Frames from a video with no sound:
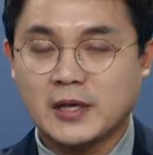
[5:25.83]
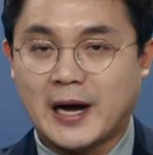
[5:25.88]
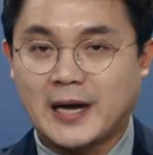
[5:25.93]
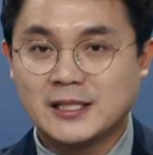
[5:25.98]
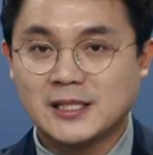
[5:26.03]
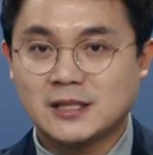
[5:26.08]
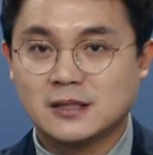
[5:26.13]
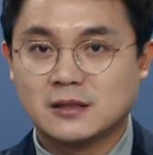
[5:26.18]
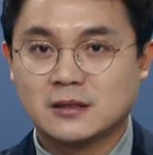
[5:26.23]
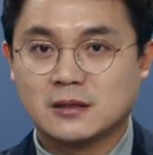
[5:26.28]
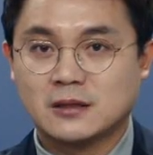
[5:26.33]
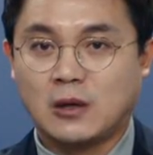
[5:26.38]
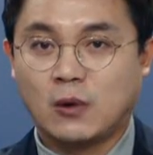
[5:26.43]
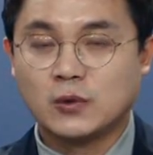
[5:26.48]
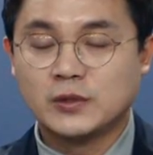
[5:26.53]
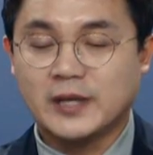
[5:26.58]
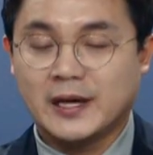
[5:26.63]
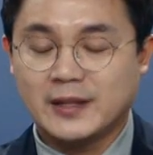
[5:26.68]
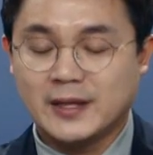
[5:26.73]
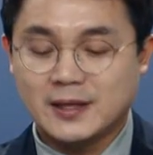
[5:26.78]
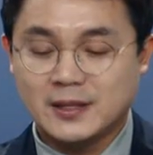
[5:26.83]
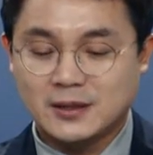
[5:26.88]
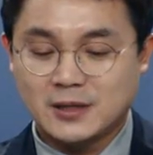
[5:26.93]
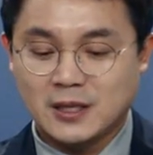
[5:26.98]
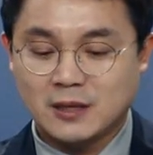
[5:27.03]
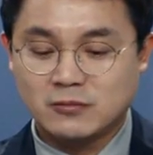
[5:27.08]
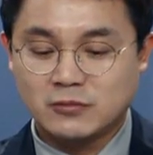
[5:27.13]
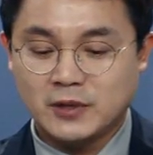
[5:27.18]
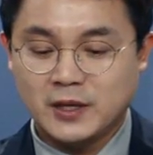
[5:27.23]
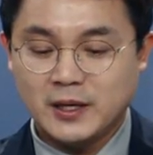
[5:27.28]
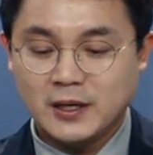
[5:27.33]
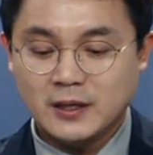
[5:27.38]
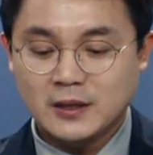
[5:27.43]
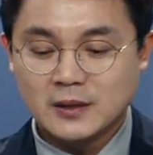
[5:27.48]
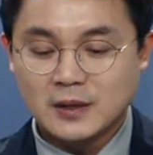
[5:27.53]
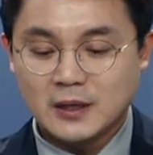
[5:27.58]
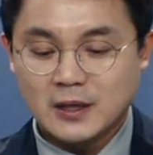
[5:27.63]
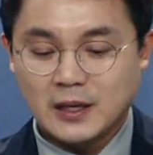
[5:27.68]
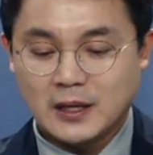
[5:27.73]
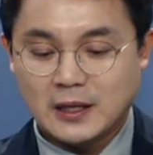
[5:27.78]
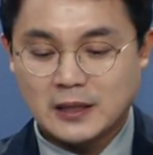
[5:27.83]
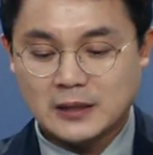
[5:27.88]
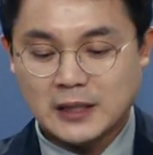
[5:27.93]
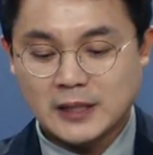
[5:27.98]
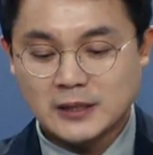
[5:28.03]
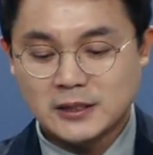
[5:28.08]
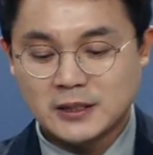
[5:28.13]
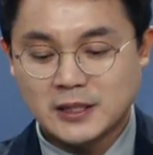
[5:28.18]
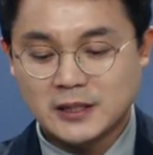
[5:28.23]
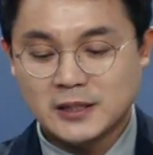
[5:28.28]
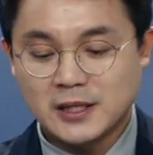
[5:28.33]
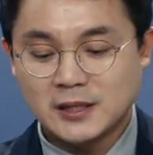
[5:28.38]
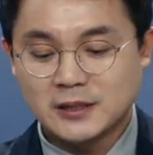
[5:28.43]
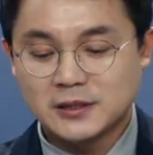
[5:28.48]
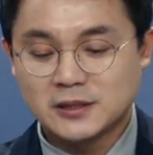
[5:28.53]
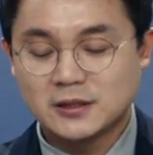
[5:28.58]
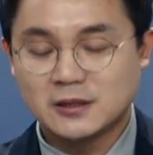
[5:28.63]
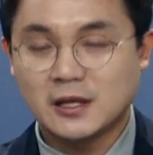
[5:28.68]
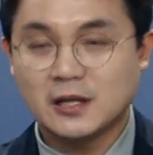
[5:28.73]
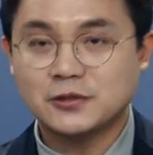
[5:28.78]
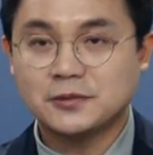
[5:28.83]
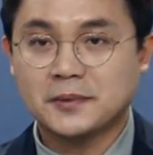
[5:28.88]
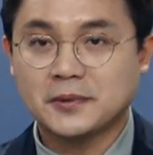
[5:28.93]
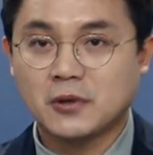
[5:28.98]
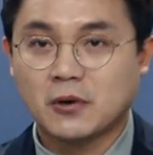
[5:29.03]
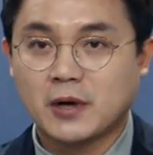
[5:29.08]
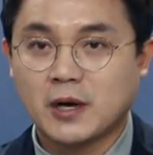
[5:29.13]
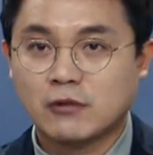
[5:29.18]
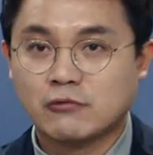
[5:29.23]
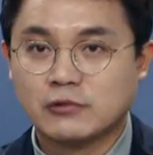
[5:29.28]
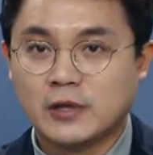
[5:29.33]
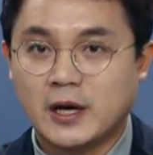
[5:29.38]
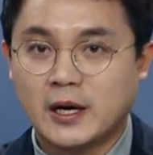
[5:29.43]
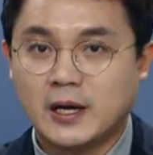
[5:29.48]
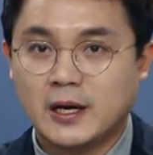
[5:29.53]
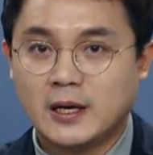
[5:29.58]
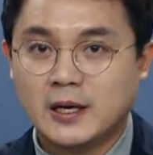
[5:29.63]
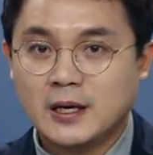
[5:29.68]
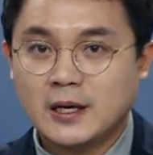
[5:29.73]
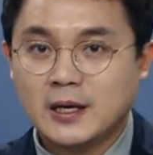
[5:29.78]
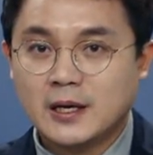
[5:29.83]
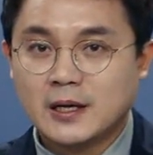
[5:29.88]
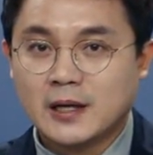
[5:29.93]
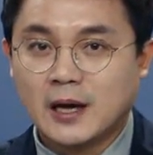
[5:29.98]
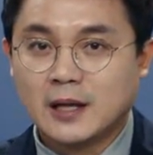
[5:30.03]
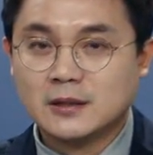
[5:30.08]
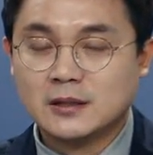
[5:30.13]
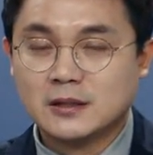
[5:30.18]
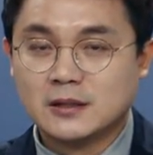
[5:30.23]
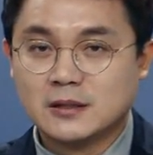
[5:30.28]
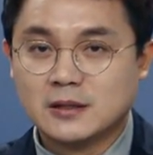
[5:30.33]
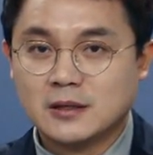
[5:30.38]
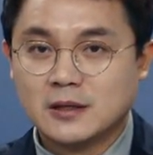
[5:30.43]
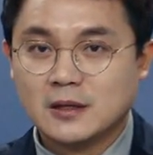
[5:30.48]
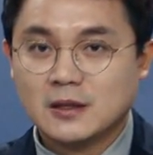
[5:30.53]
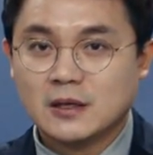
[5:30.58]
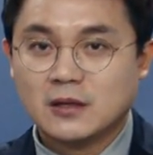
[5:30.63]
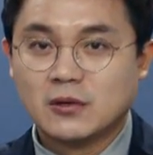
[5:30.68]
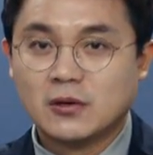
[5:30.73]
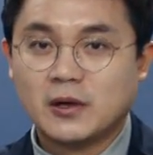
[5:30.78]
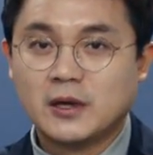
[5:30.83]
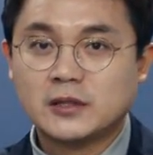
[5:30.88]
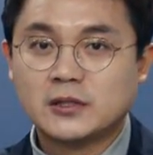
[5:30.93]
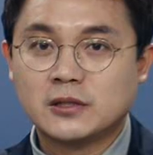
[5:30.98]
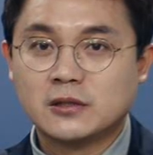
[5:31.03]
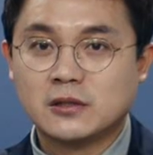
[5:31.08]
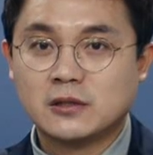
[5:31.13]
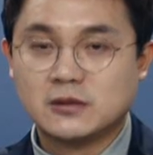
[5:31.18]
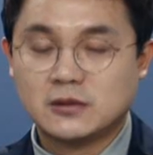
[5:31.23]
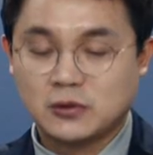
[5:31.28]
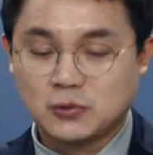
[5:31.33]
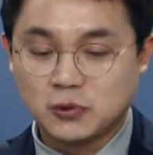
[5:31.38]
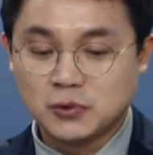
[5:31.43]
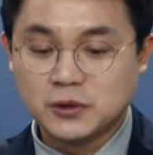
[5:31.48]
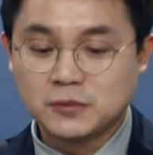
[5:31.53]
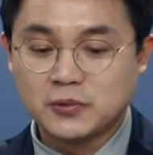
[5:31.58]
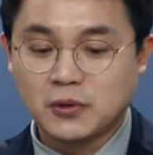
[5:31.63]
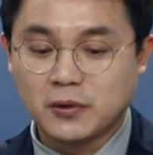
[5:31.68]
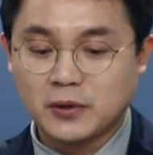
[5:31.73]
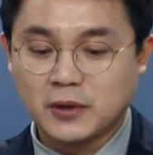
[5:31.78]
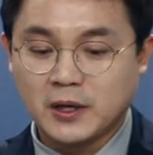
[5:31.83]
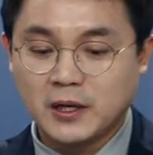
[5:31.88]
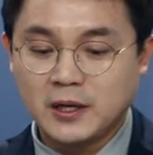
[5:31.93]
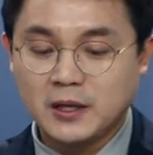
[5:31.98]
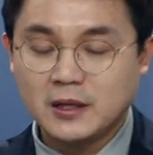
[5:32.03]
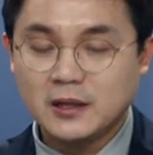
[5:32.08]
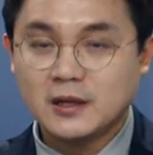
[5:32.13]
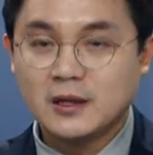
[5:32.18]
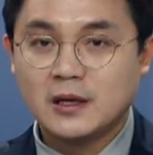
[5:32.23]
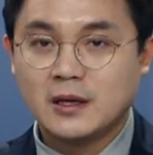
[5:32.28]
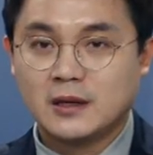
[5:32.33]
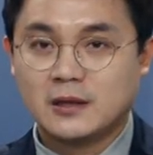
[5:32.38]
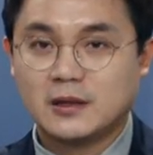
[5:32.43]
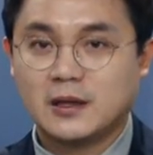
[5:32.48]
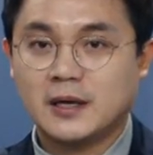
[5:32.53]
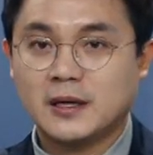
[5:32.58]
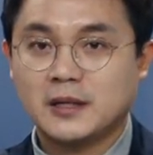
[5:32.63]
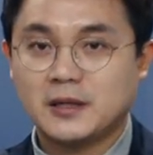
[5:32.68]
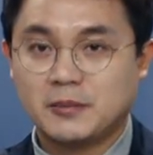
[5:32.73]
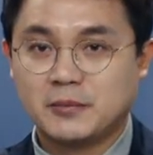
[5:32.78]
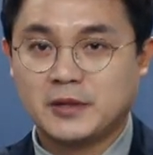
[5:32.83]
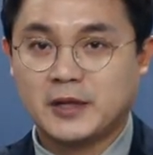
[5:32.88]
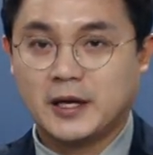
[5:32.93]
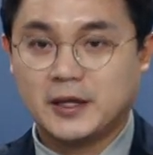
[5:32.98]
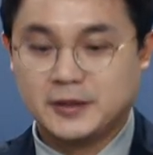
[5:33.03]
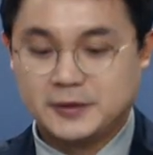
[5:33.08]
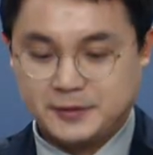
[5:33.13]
아직 나오지 않았기 때문에 아, 다시 재상승을 할 수밖에 없겠구나라는 이런 예측을 조심스럽게 아, 하게 됩니다.